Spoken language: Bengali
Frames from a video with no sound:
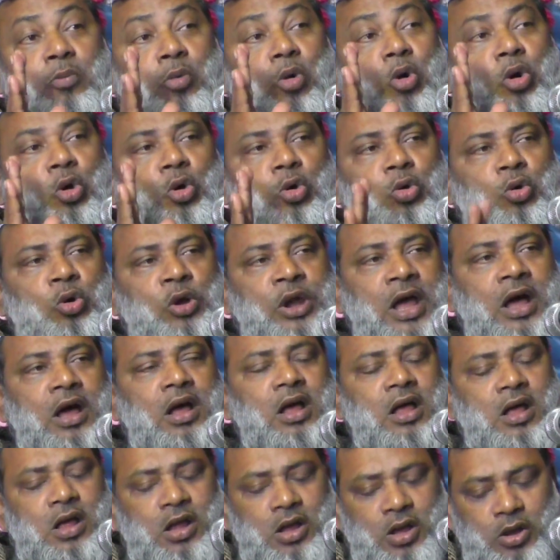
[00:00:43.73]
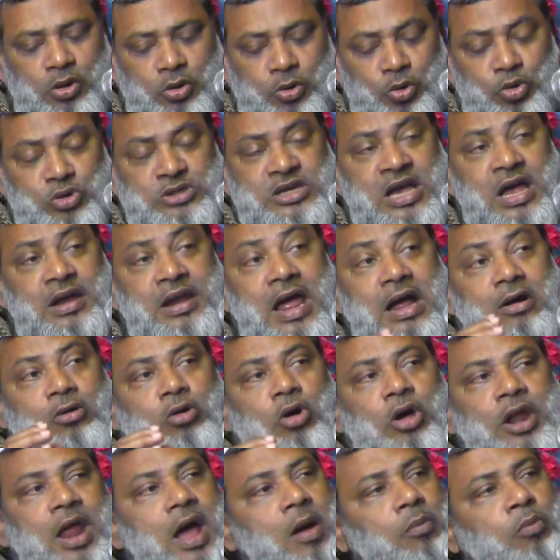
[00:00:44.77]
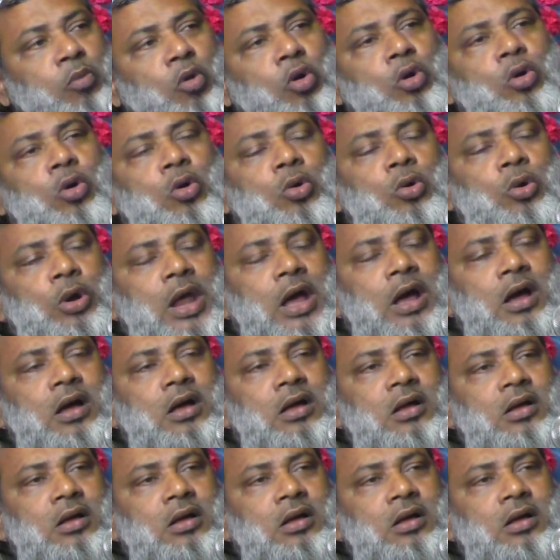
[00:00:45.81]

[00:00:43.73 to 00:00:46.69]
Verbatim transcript: বড় গোনা রোজা না করা বড় গোনা